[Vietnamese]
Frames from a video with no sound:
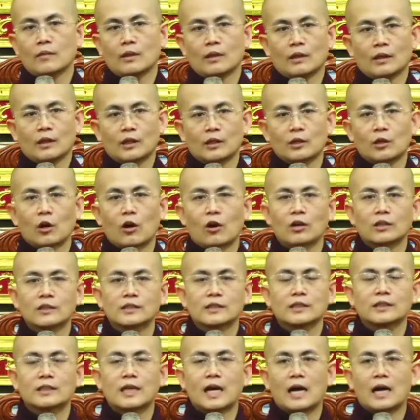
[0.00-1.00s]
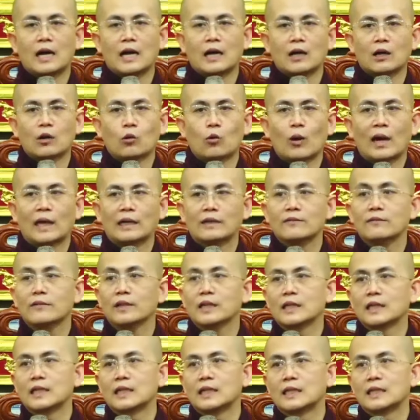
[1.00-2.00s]
đó chính là quán
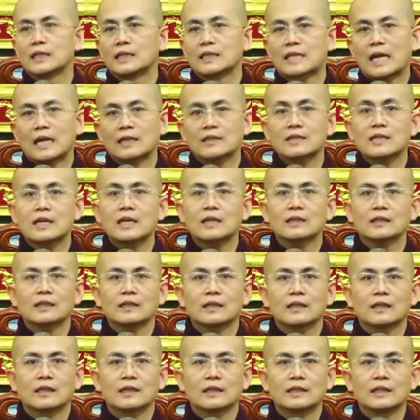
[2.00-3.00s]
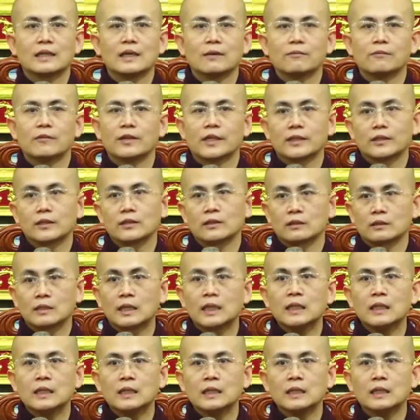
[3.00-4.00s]
về xác chết niệm về tử
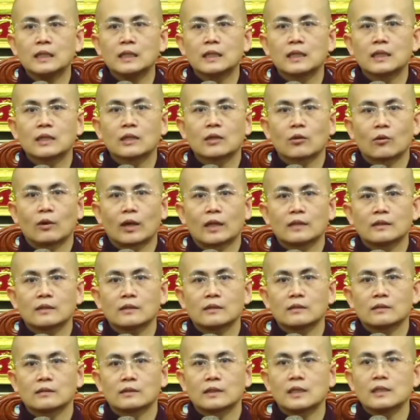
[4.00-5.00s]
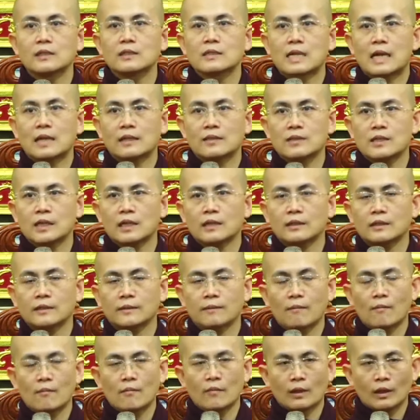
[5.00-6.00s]
thi quán tử thi xác chết ấy.
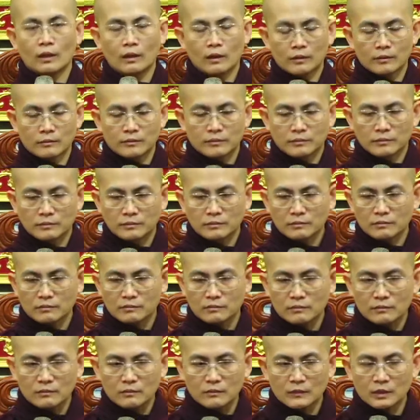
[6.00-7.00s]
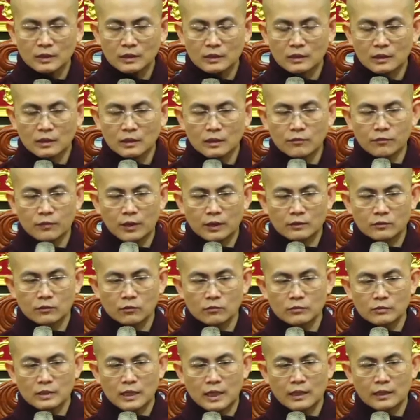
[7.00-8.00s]
thì đức phật
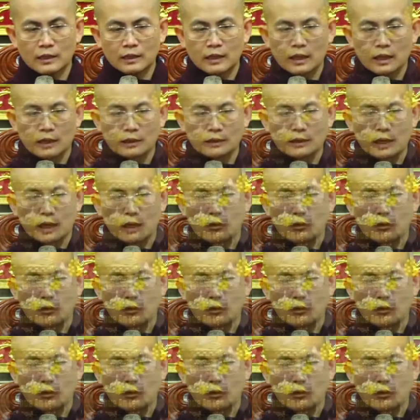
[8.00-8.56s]
cũng dạy là ta không